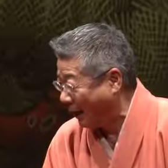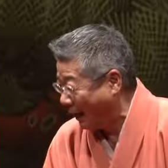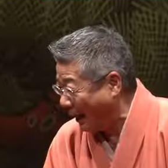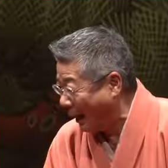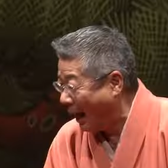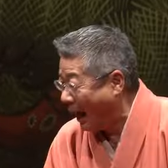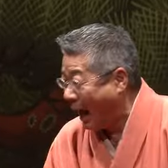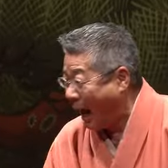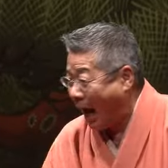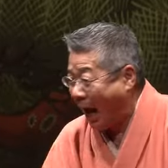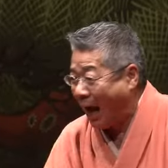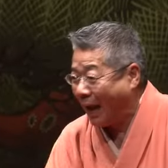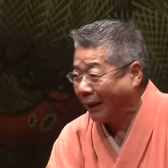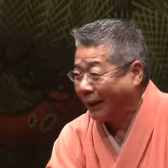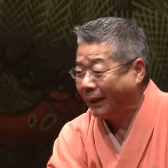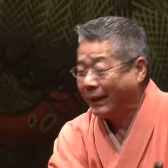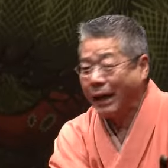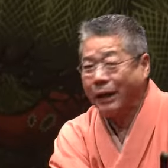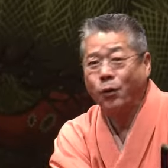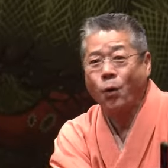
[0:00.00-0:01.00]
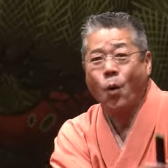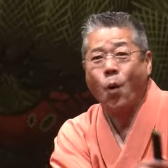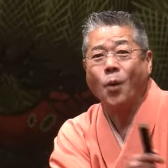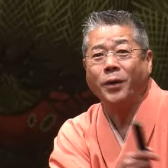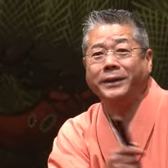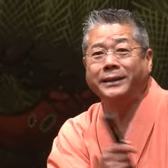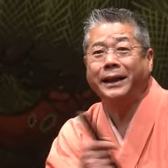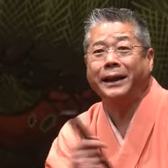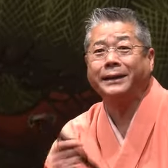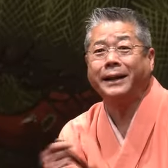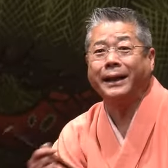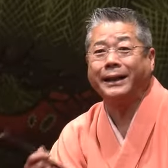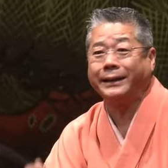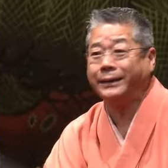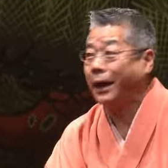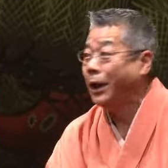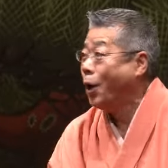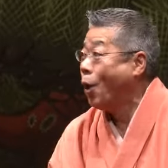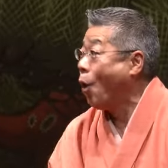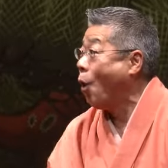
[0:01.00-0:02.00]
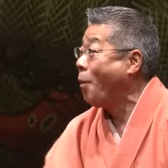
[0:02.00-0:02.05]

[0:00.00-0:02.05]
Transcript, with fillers: なあれがこう来ただけで